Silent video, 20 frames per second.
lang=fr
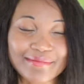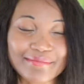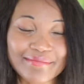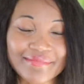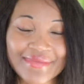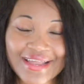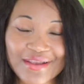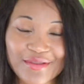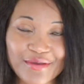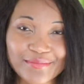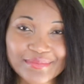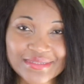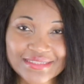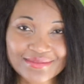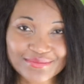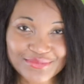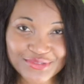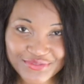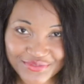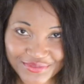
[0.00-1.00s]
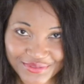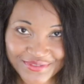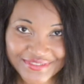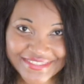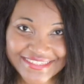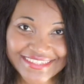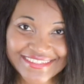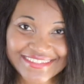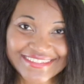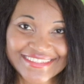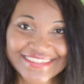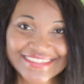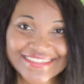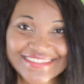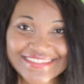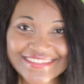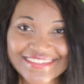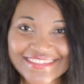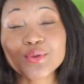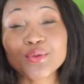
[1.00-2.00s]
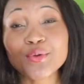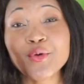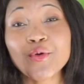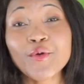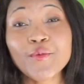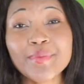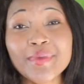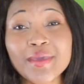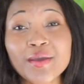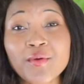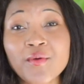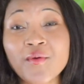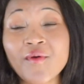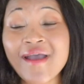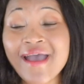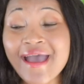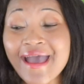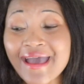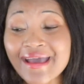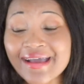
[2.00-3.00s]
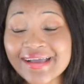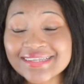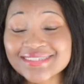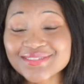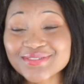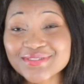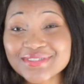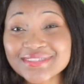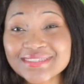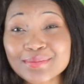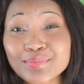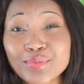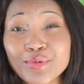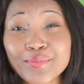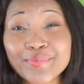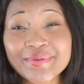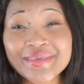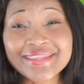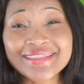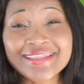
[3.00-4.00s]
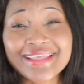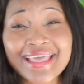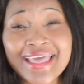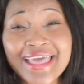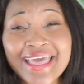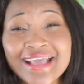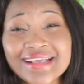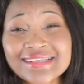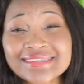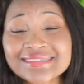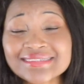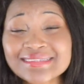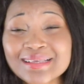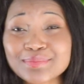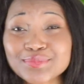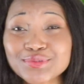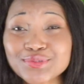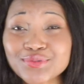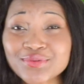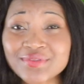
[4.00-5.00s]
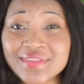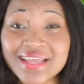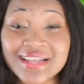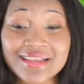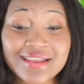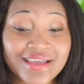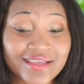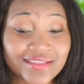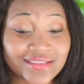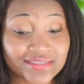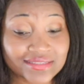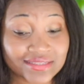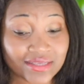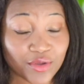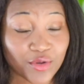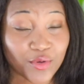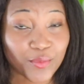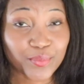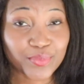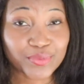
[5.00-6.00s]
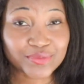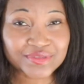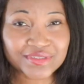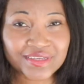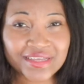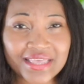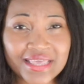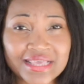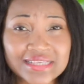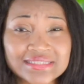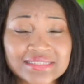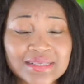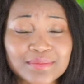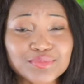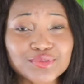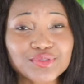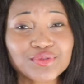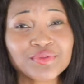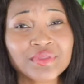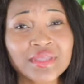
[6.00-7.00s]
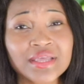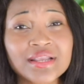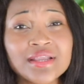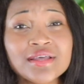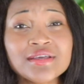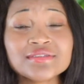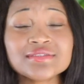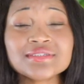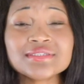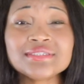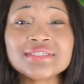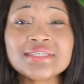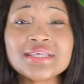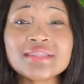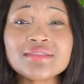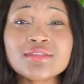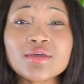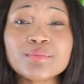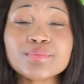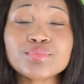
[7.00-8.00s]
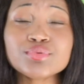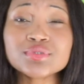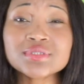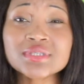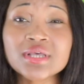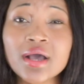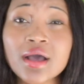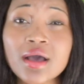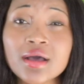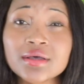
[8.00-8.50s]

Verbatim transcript: un malheur, hein, mes amours Je vous conseille de tester. Le romero, à raison de ses propriétés exceptionnelles, de ses composants exceptionnels, ceci est un puissant